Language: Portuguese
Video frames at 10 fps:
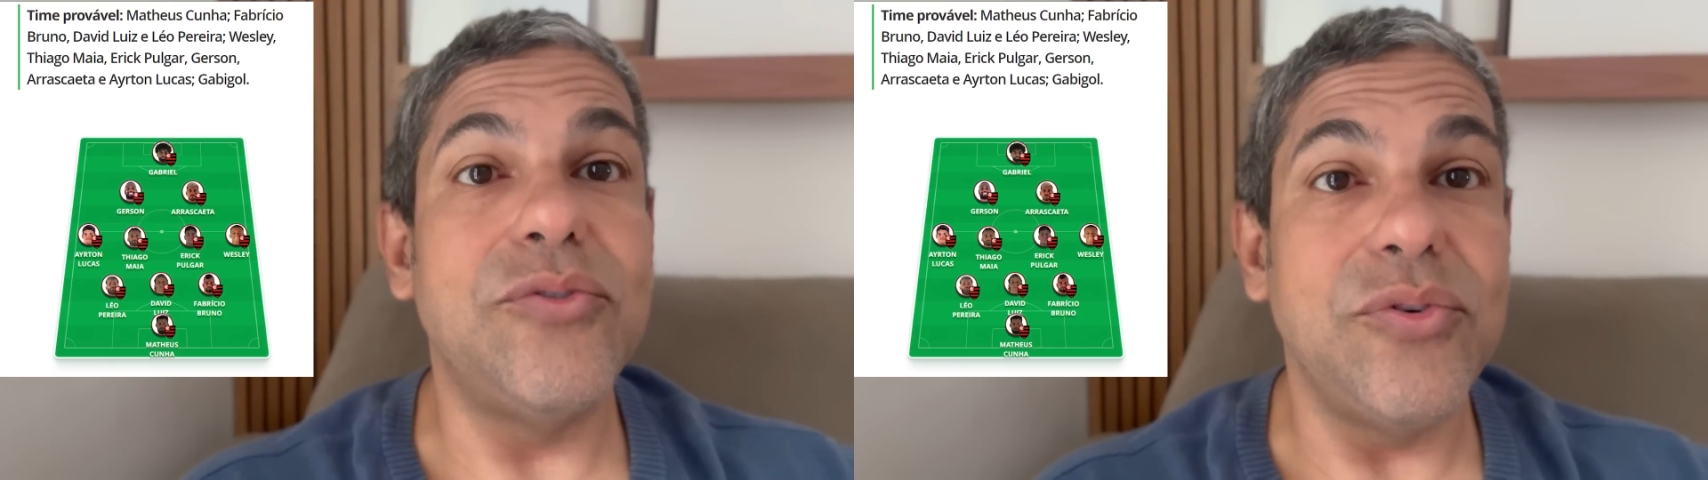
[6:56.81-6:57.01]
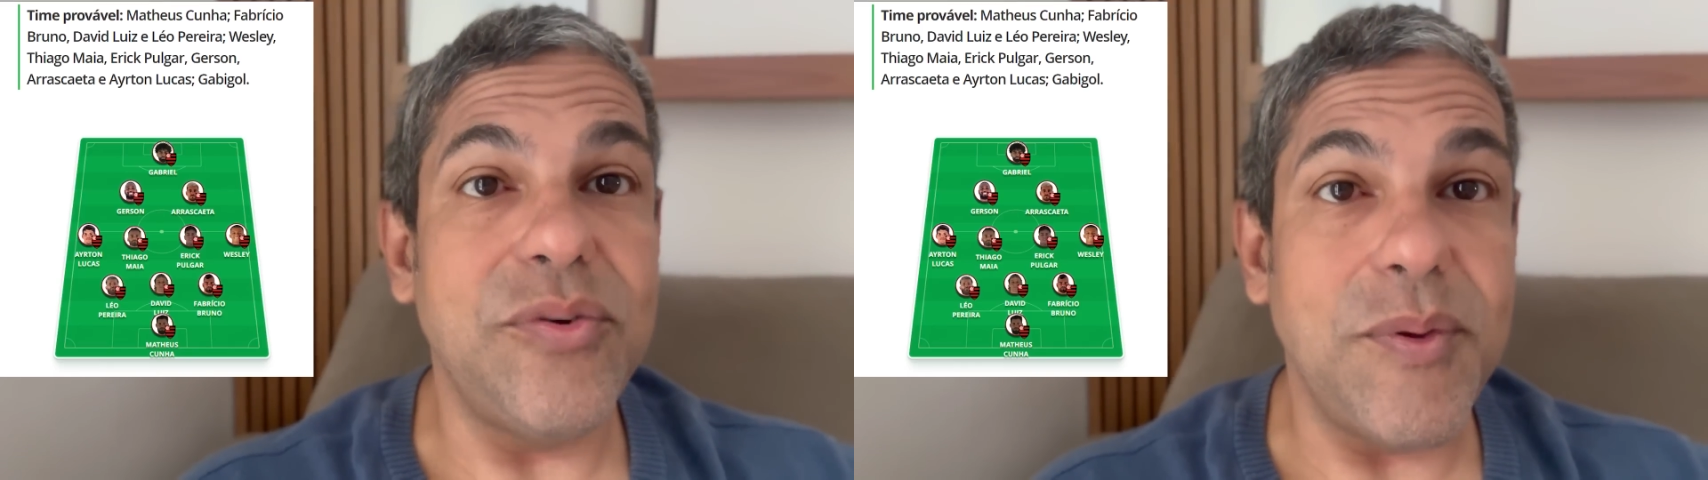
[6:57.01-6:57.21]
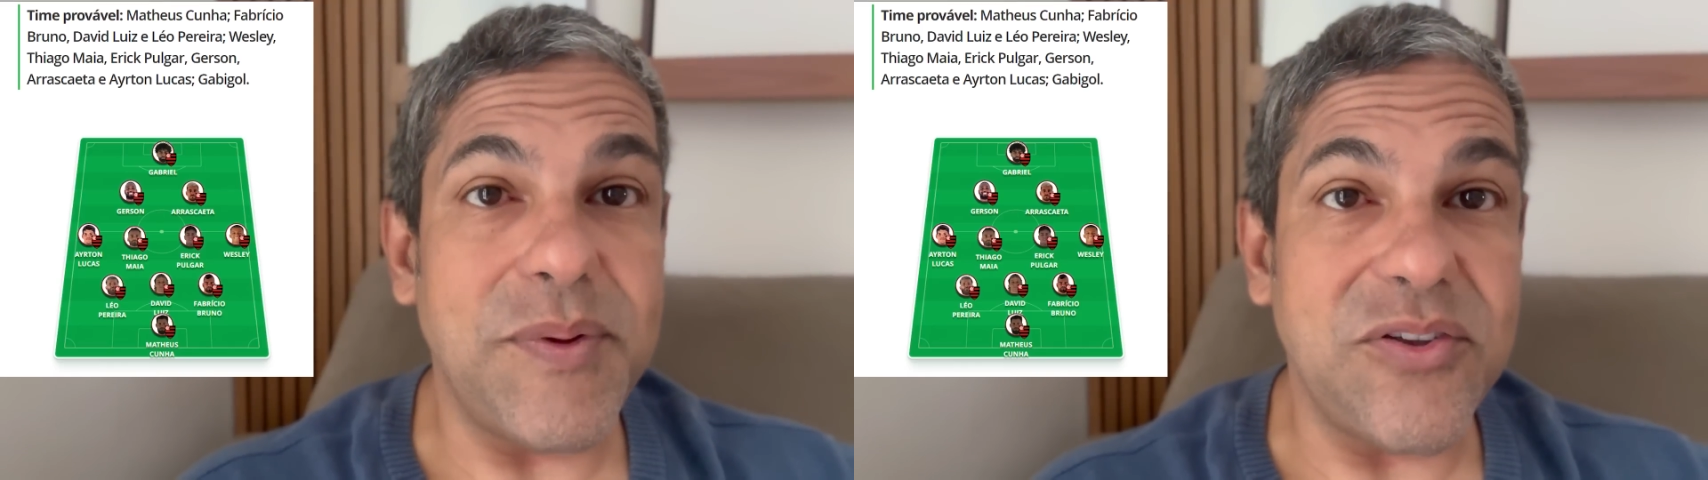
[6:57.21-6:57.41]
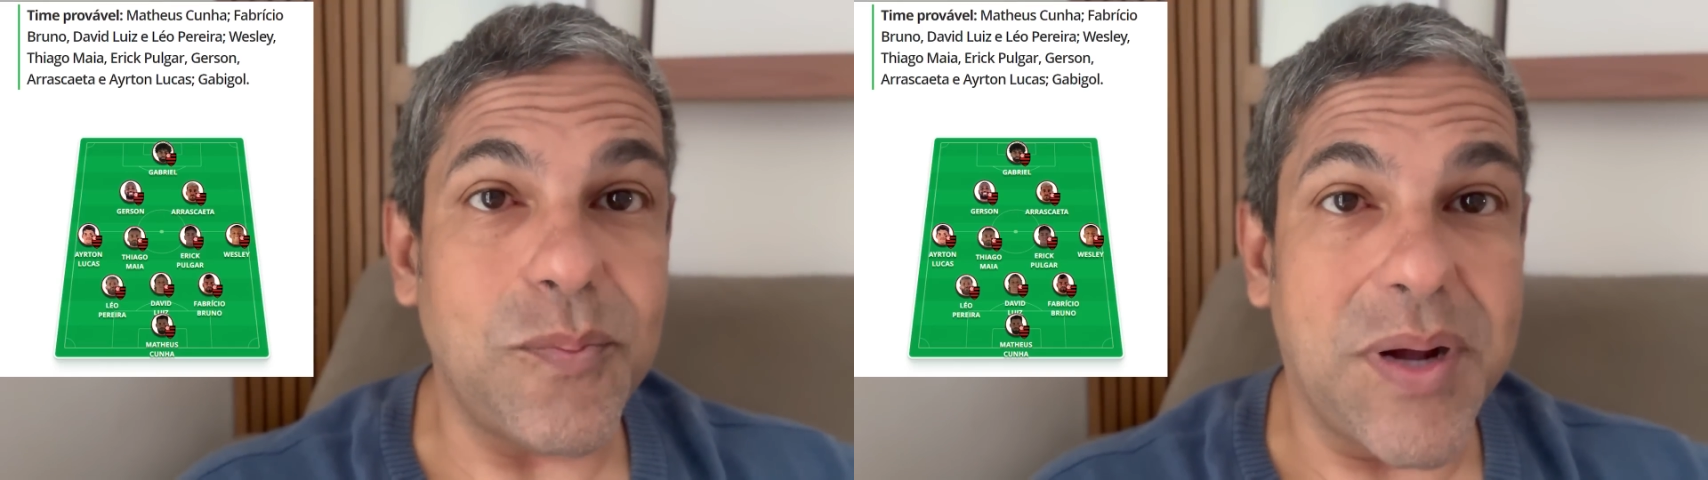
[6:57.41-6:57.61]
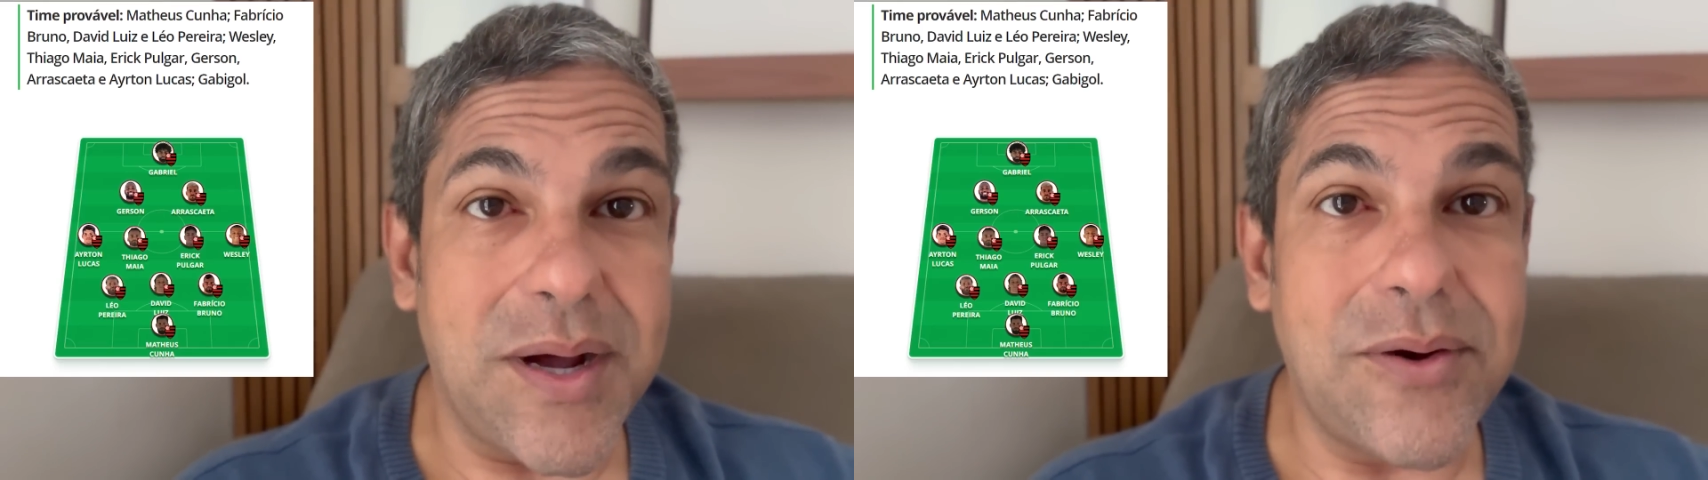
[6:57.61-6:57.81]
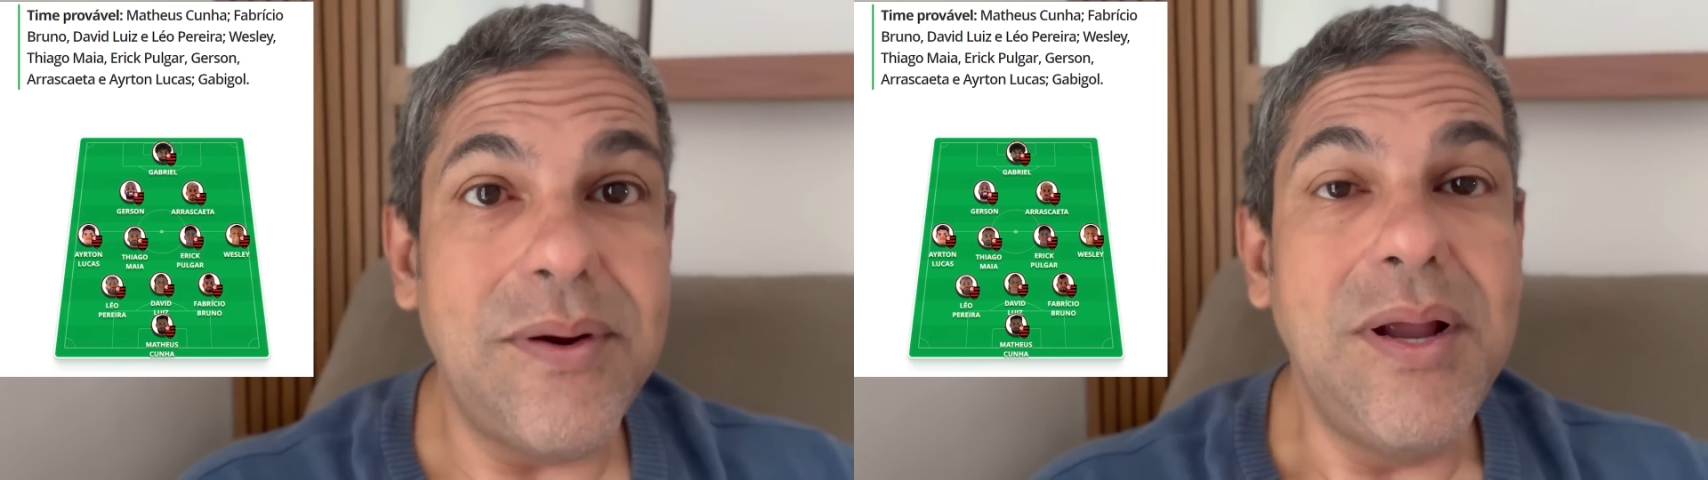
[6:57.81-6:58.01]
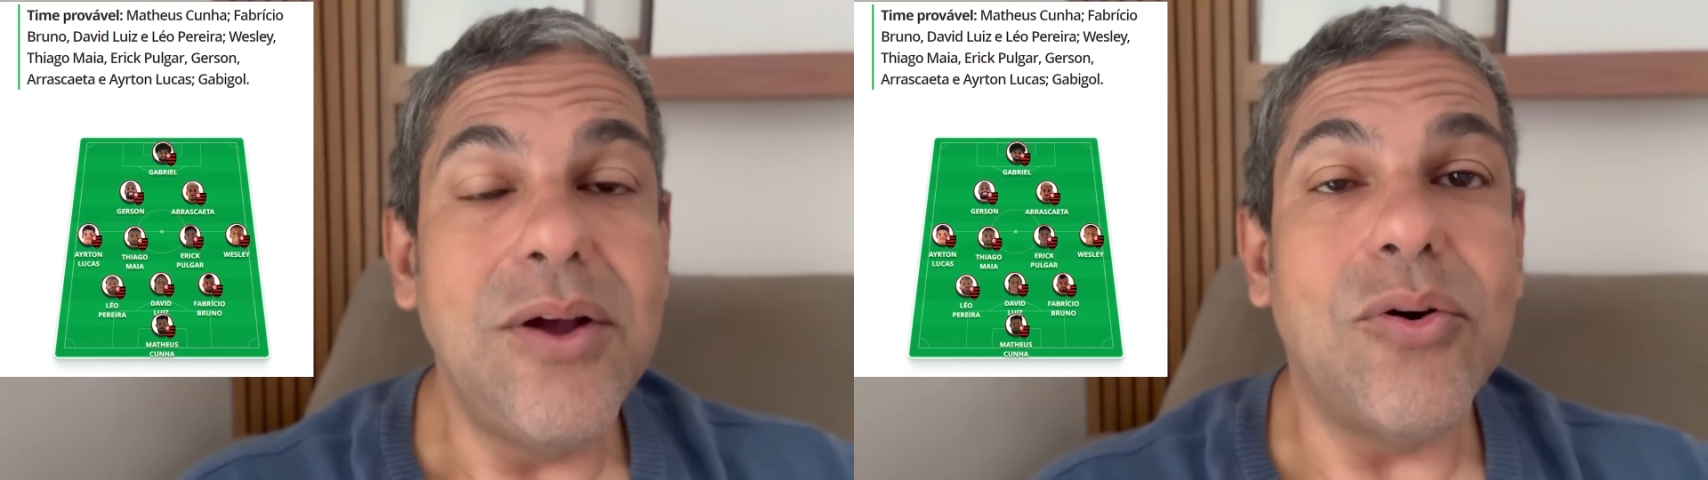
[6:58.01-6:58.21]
no time principal,